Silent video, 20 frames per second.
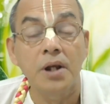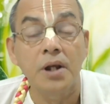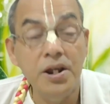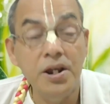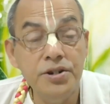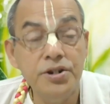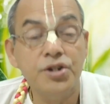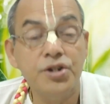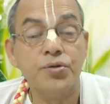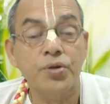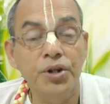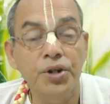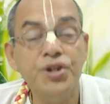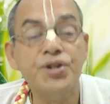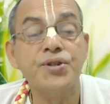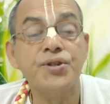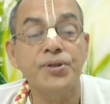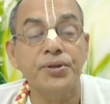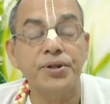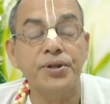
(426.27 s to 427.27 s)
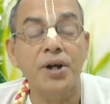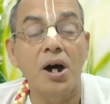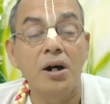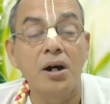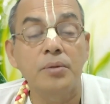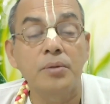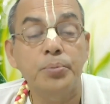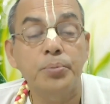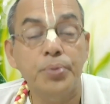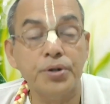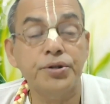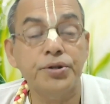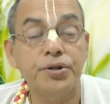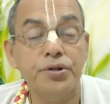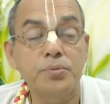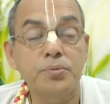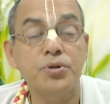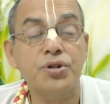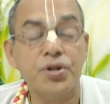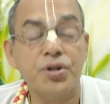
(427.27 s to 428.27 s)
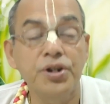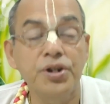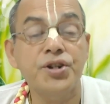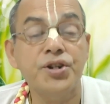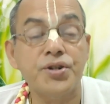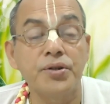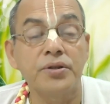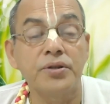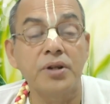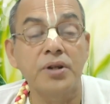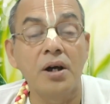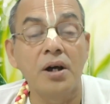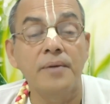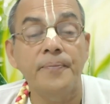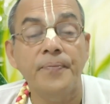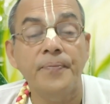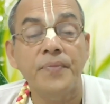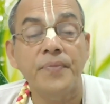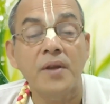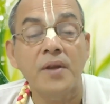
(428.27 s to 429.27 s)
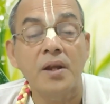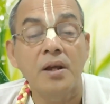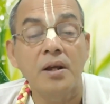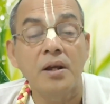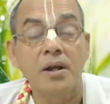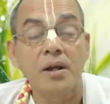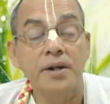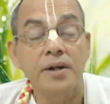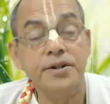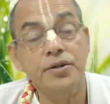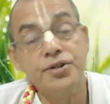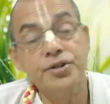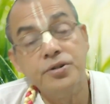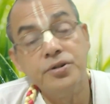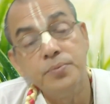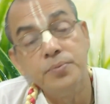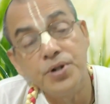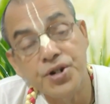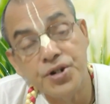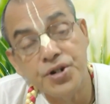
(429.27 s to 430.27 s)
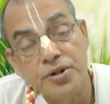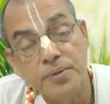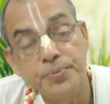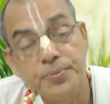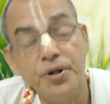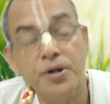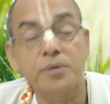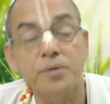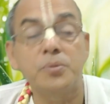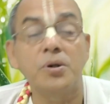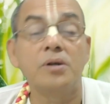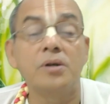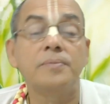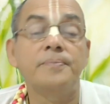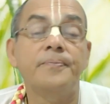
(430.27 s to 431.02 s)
এই যে সহিষ্ণুতা পরধর্ম সহিষ্ণুতা এটা হচ্ছে বৈষ্ণব ধর্ম